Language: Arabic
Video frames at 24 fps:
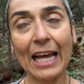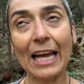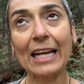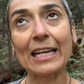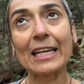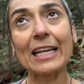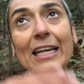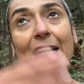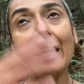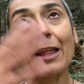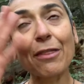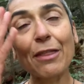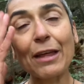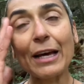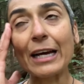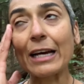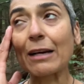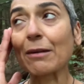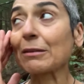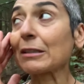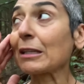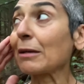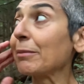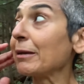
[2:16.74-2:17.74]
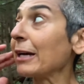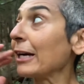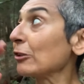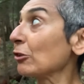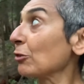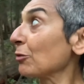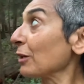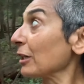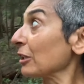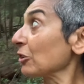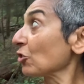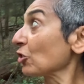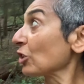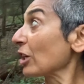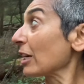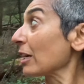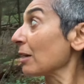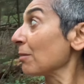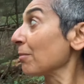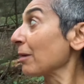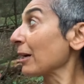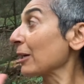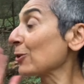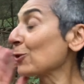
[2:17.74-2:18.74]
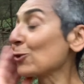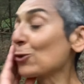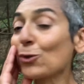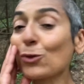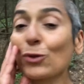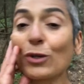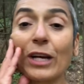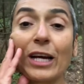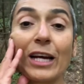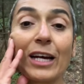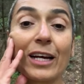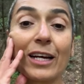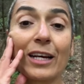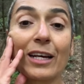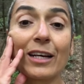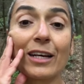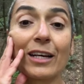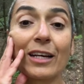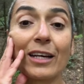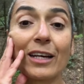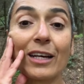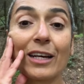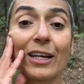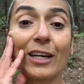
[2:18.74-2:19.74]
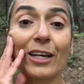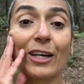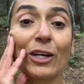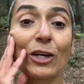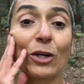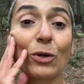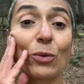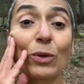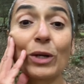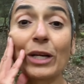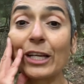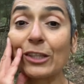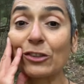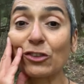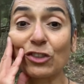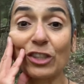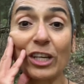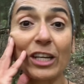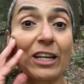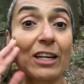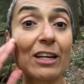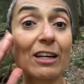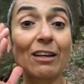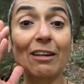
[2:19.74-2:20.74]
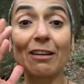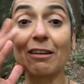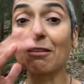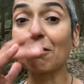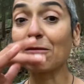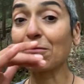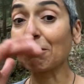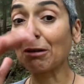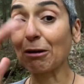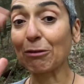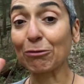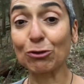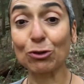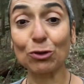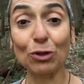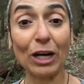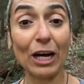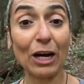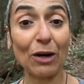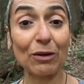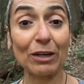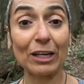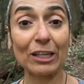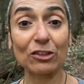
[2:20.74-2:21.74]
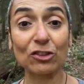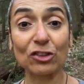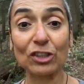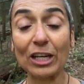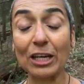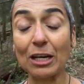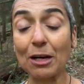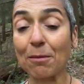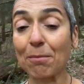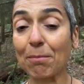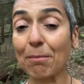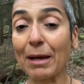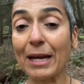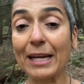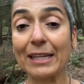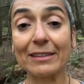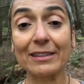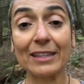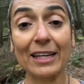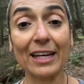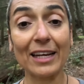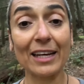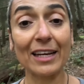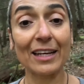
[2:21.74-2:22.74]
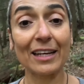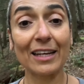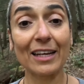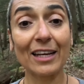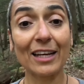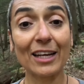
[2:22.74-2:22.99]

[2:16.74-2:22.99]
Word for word: لأن أتذكر الطبيعة شوف الأشجار المكسورة والأشجار المفتوحة والأشجار الميتة